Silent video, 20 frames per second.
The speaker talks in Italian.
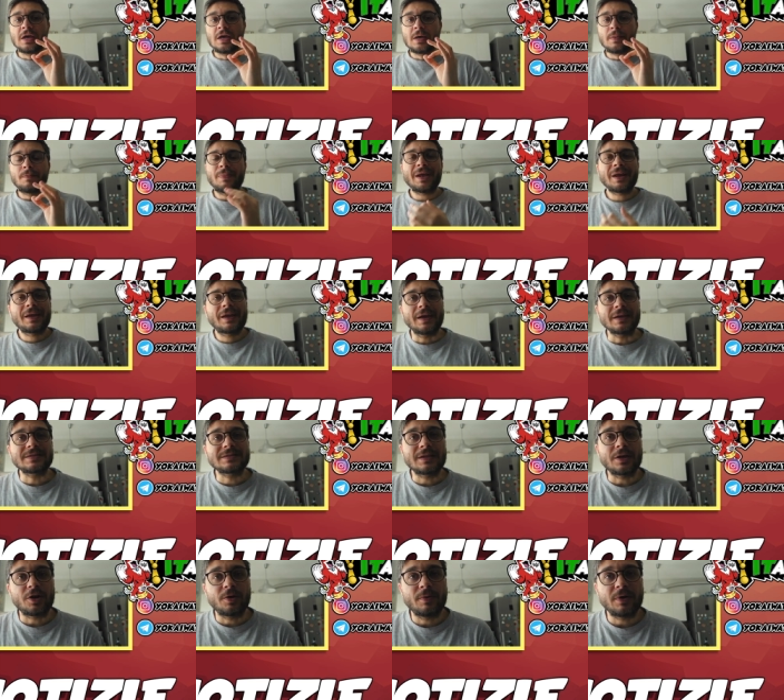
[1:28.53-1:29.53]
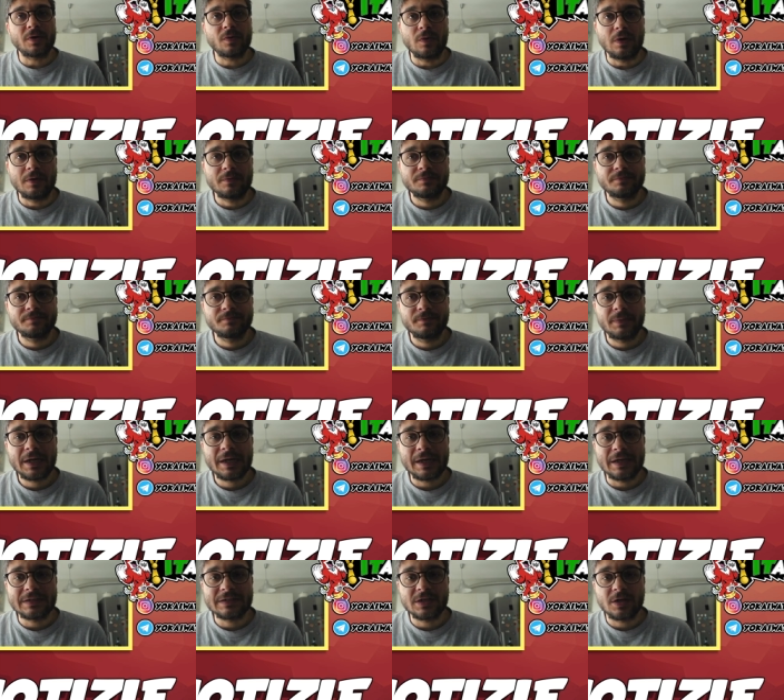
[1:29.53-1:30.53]
Perché sta roba qua?
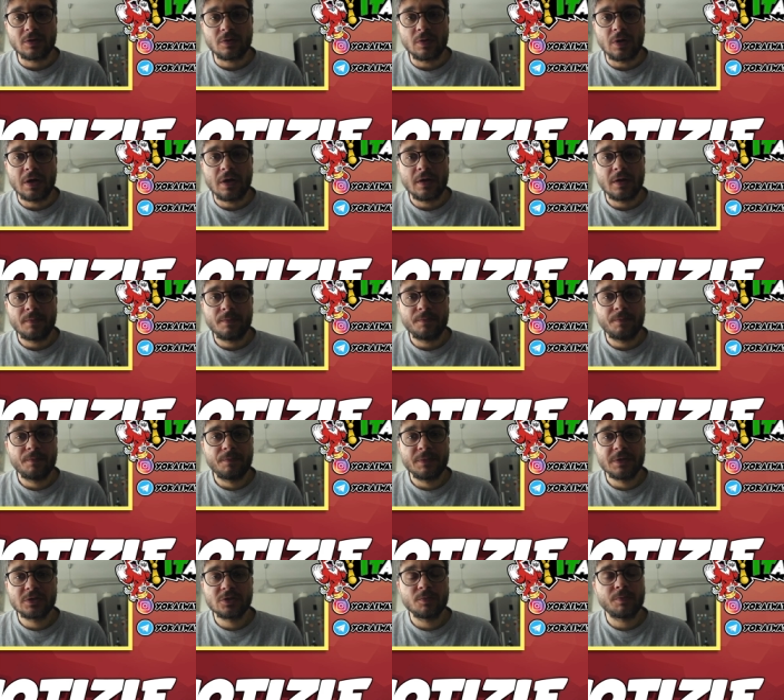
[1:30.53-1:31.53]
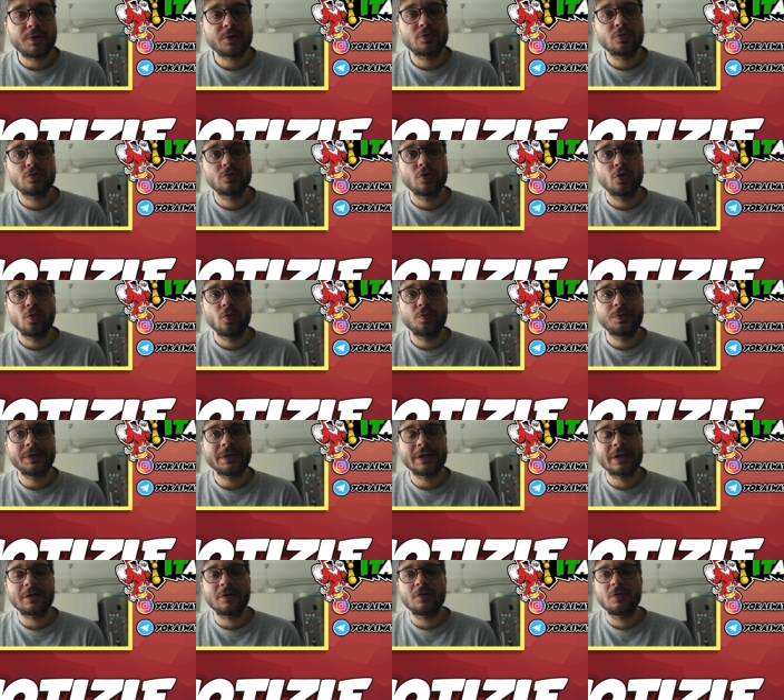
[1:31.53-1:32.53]
Perché sta roba qua? E soprattutto
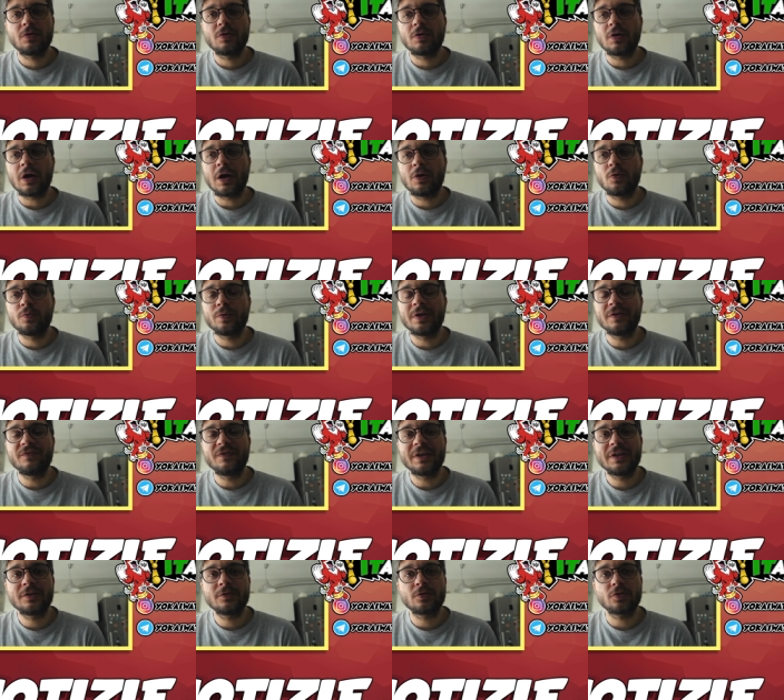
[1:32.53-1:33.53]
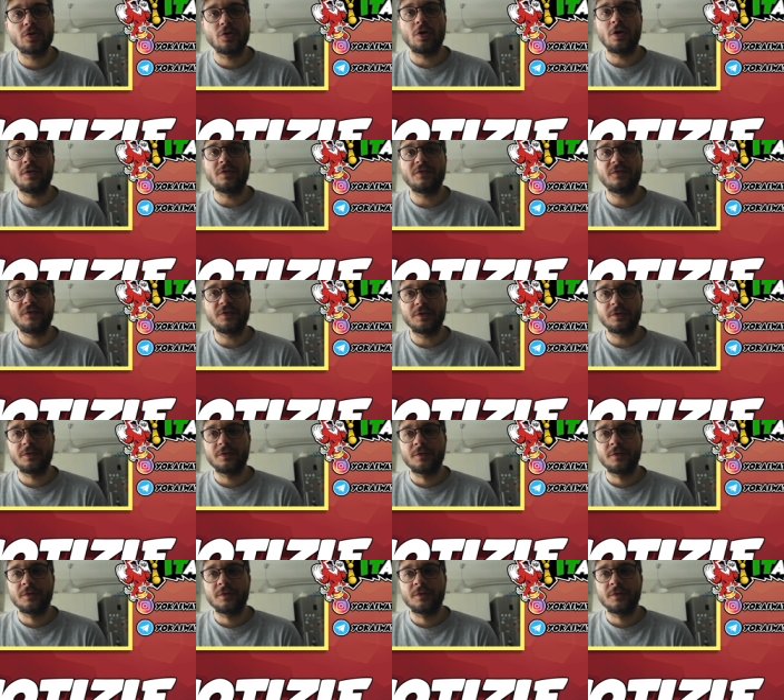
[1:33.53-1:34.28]
unirlo a un evento golf.